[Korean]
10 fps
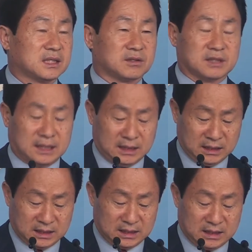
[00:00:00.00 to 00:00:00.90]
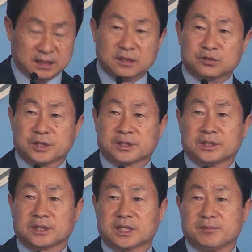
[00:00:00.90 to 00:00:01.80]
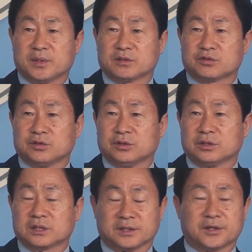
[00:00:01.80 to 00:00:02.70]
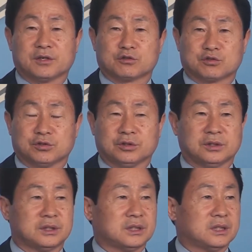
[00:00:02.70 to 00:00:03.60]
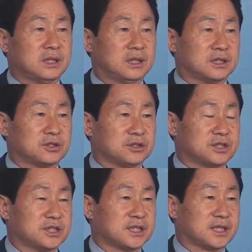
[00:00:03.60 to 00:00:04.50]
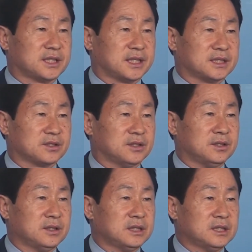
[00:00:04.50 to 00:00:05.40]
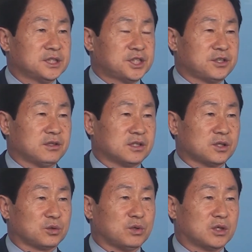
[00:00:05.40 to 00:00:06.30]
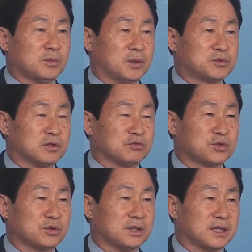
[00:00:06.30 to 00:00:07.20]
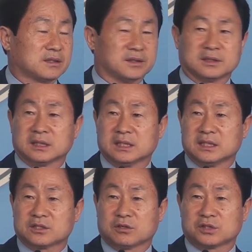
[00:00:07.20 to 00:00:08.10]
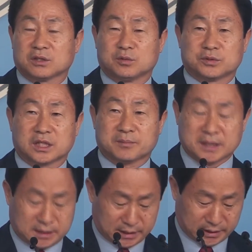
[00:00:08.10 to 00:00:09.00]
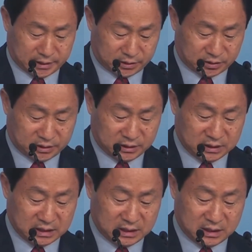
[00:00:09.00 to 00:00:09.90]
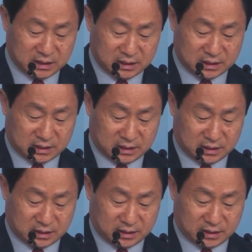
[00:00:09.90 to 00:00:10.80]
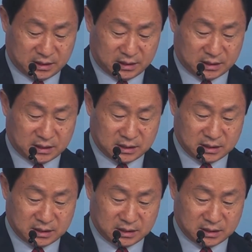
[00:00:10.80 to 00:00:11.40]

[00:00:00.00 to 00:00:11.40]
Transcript: 그러나 최근 김명수, 김경수 어, 전 지사에 대해서 실형을 선고하고 법정 구속을 했던 성창호 부장판사에 대해서는 어, 이